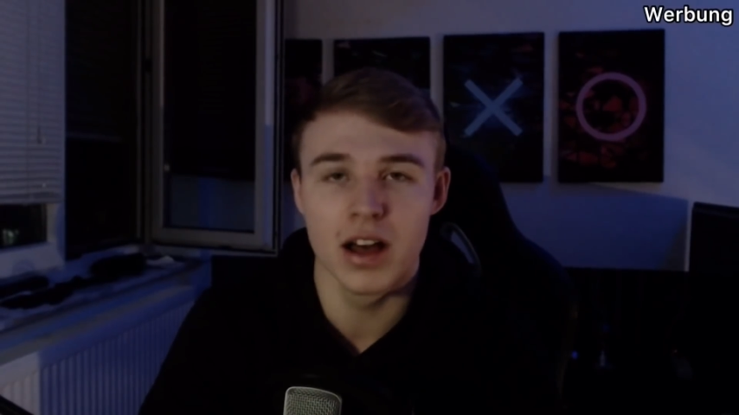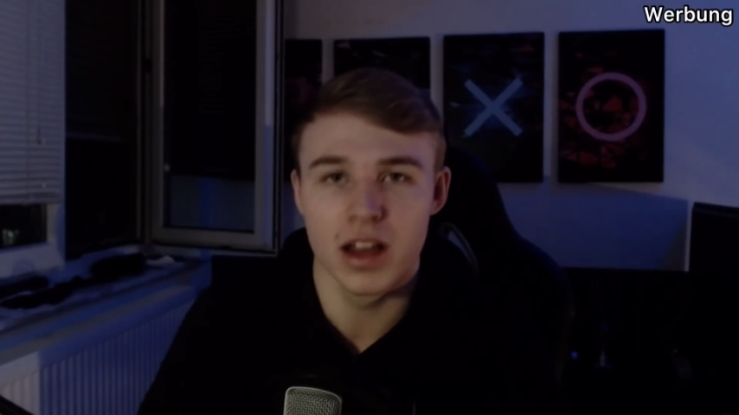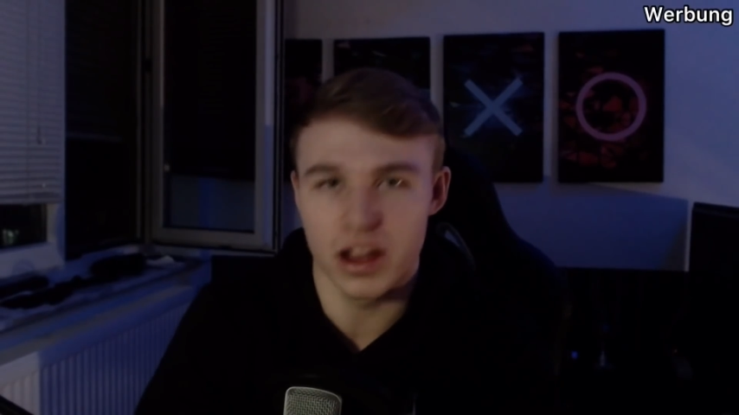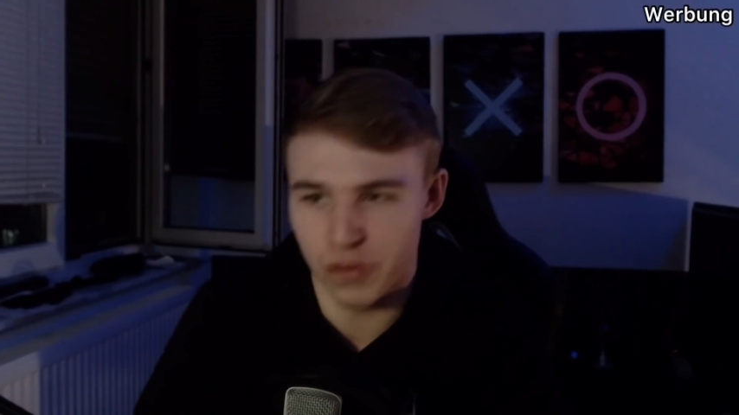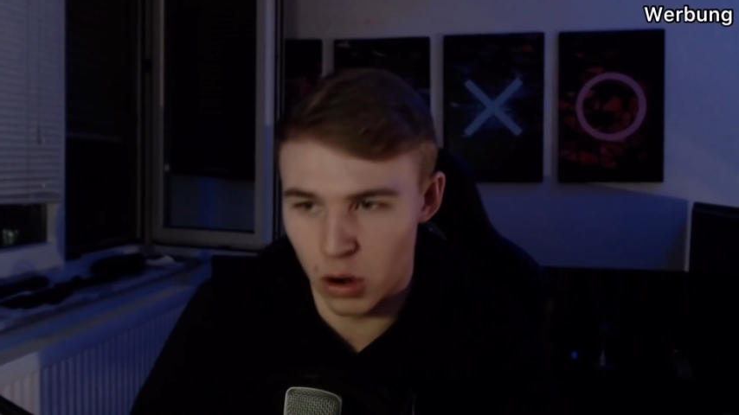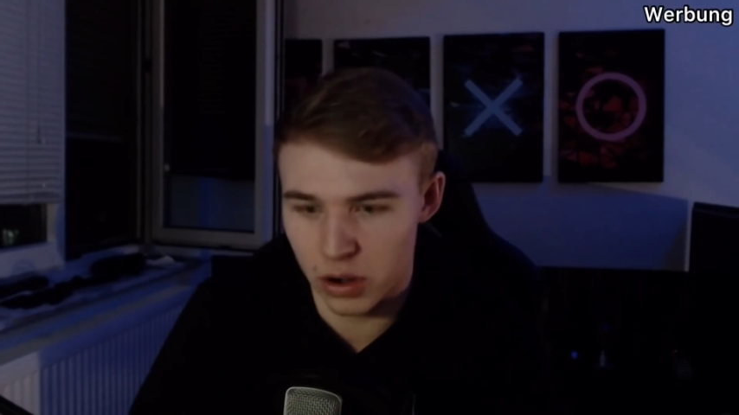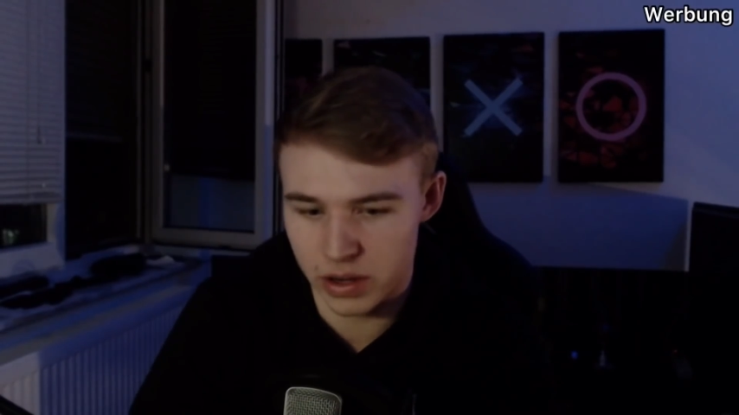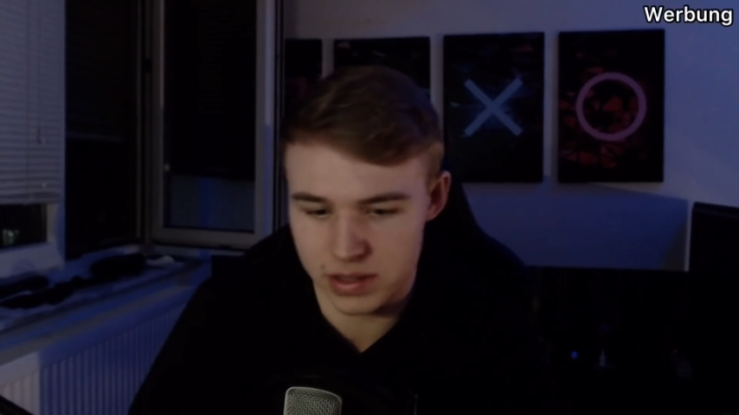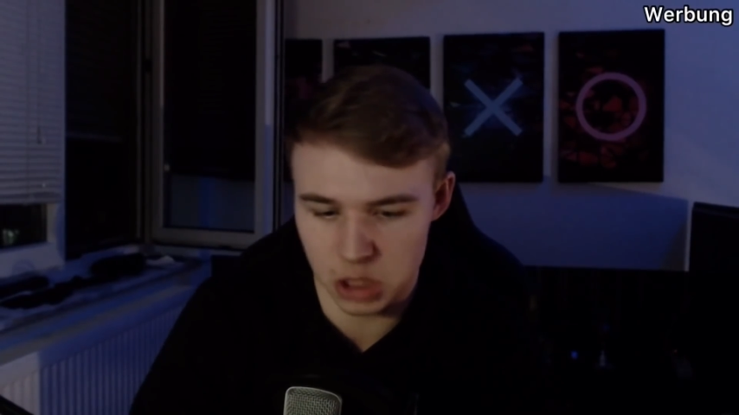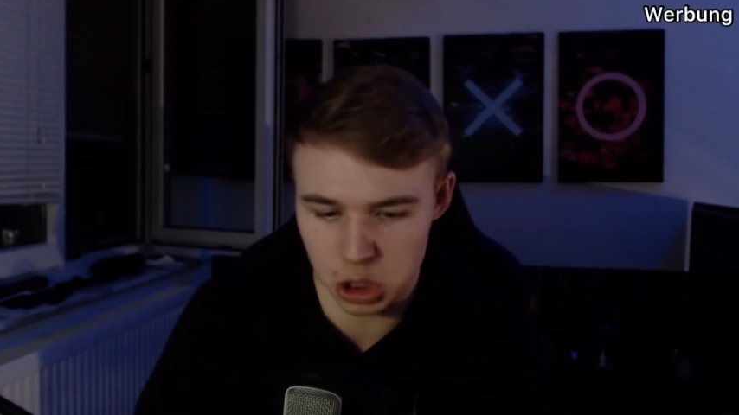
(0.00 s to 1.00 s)
folgendes
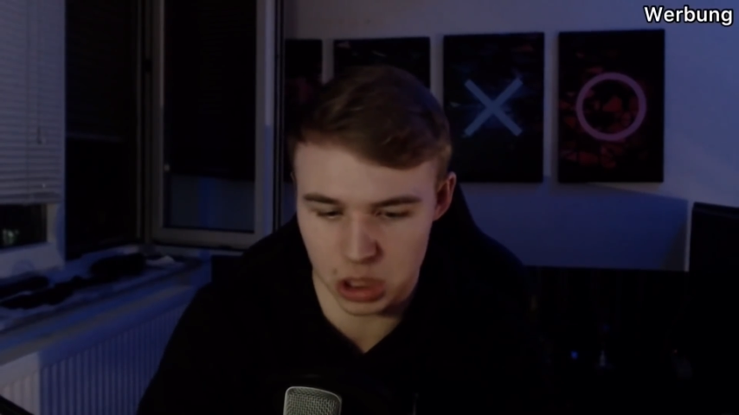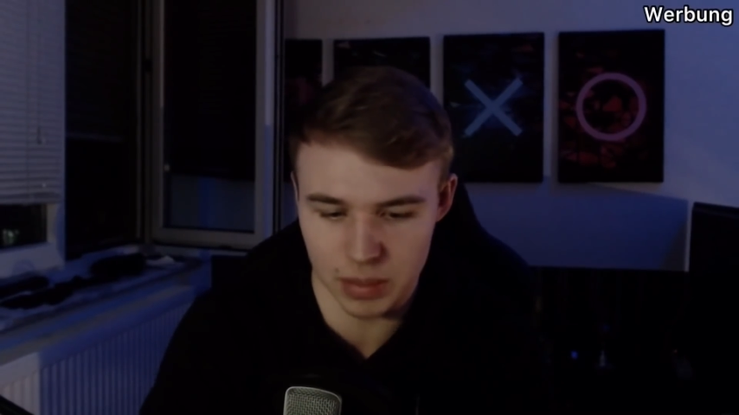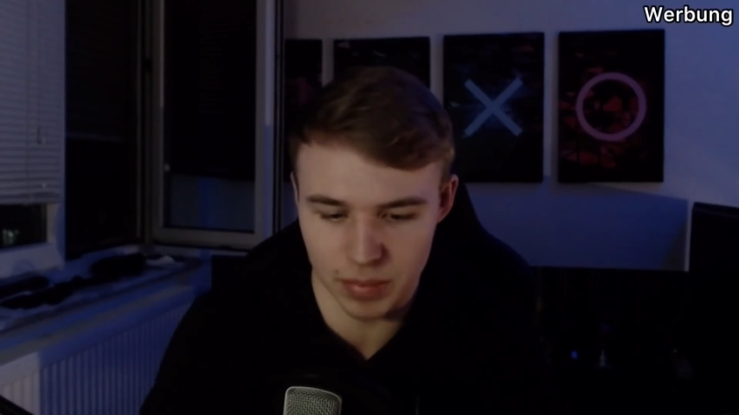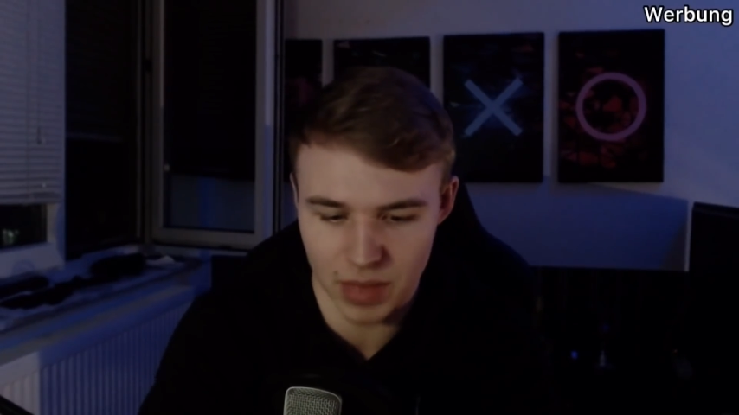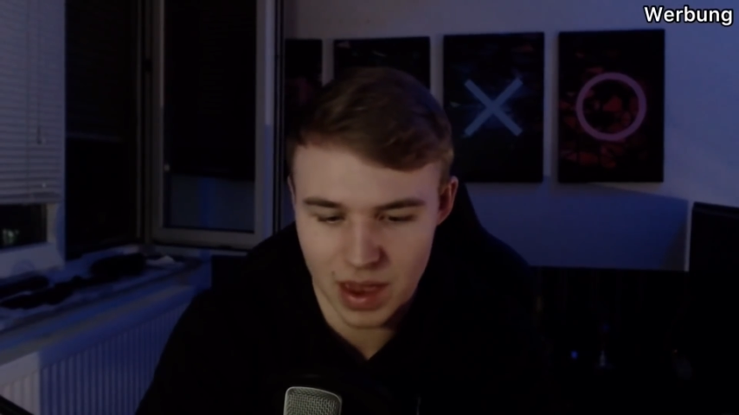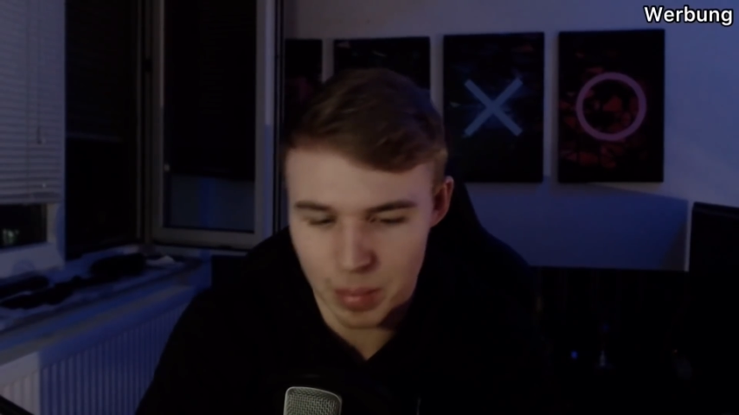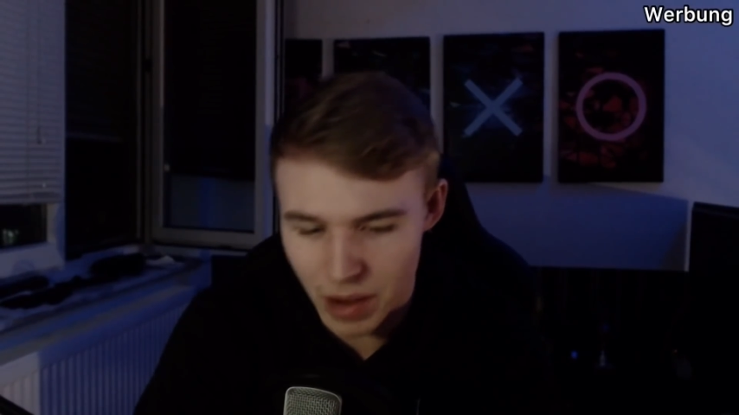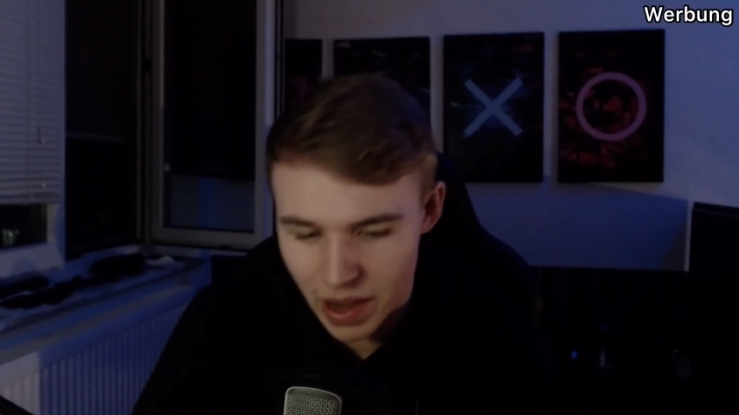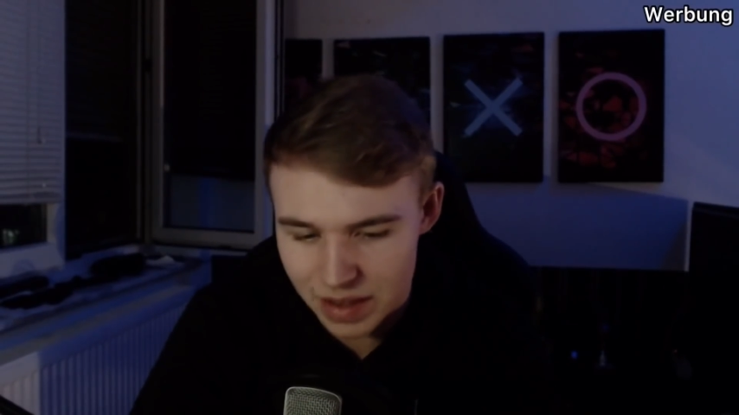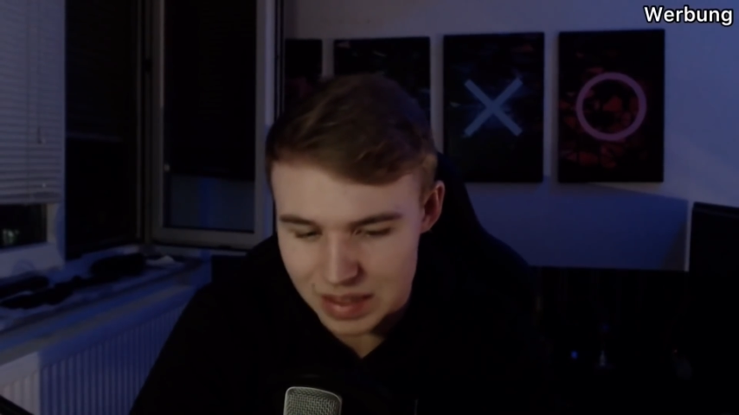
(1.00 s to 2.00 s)
geschrieben.
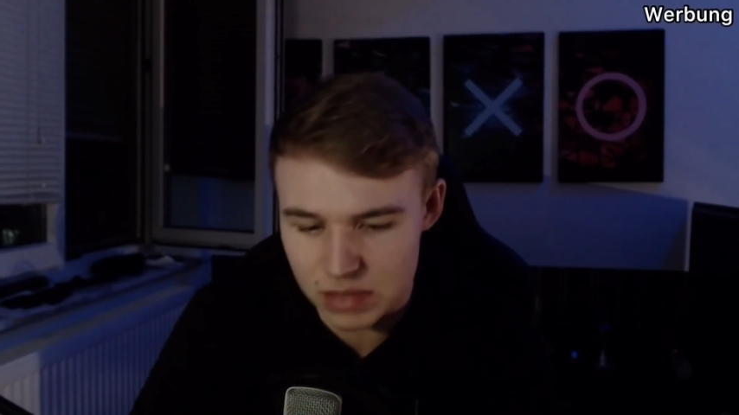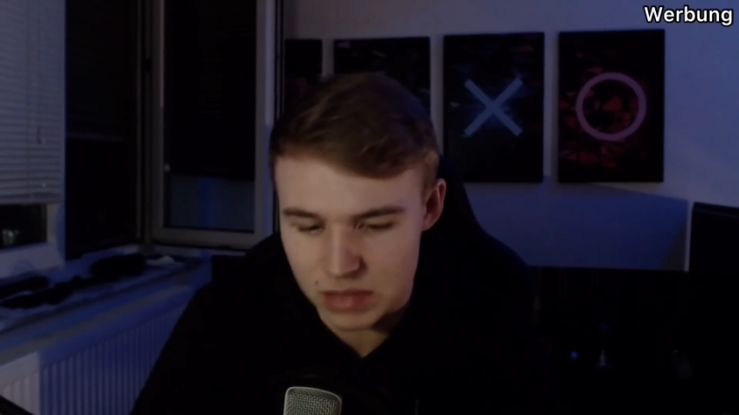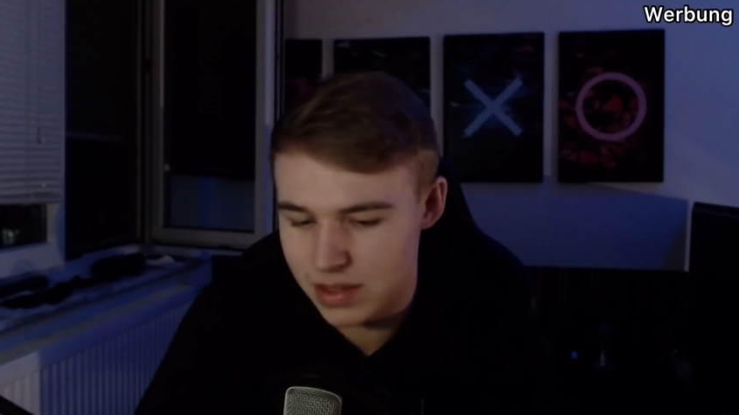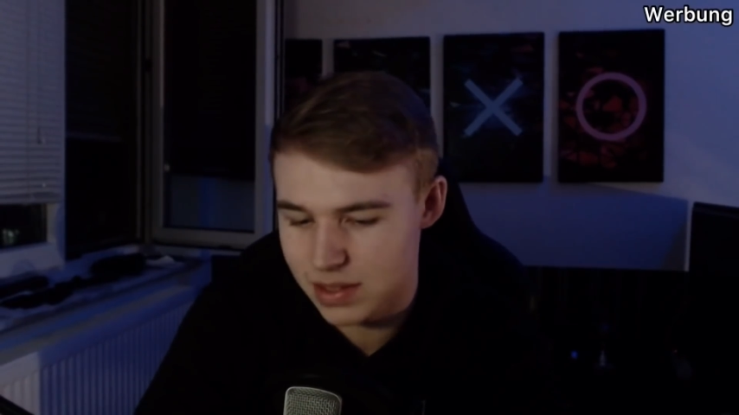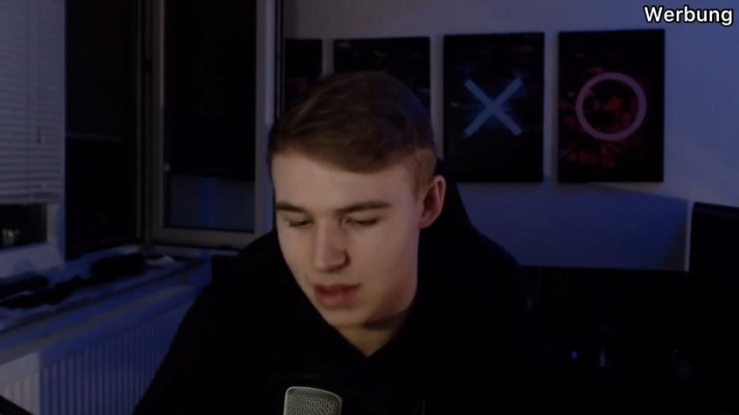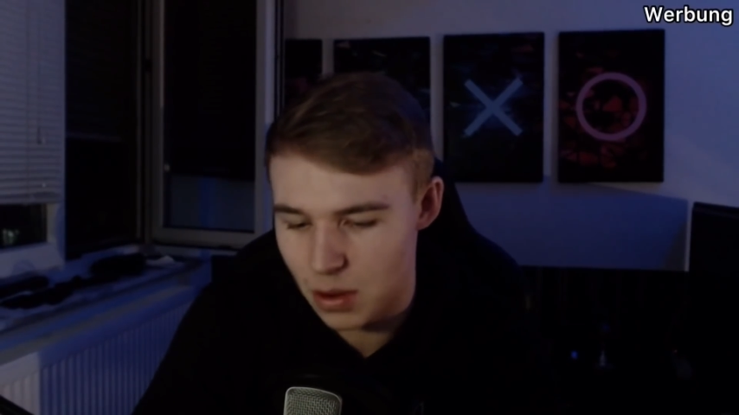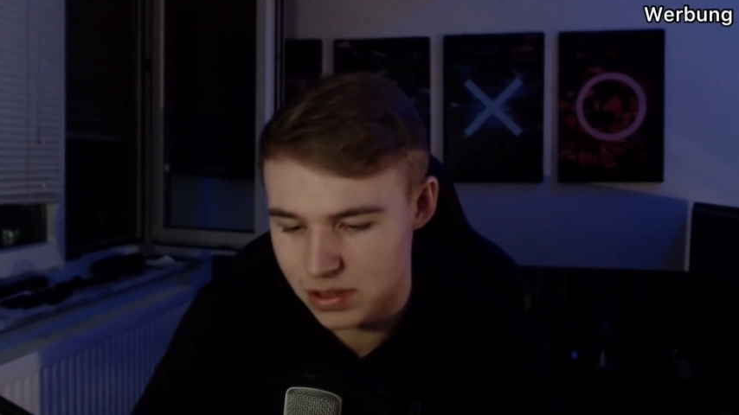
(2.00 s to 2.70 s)
Bei 20.000